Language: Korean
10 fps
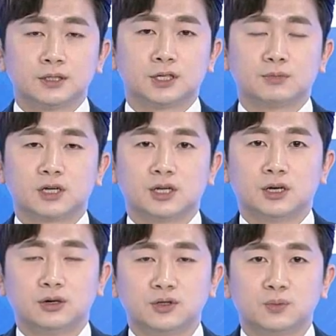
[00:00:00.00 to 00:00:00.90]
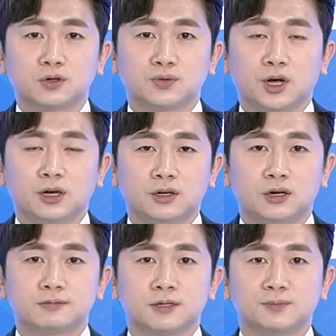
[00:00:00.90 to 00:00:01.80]
지금까지 이런 종목 소개는
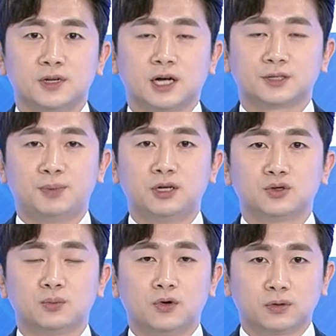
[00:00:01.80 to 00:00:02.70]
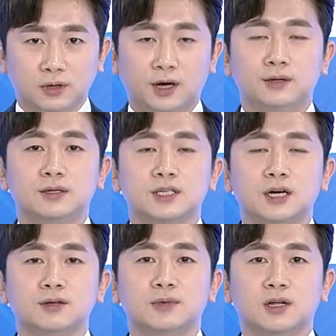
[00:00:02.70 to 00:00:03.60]
없었습니다. 스피드 종목 10
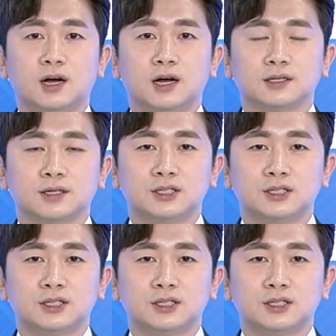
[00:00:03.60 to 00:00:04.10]
시간입니다.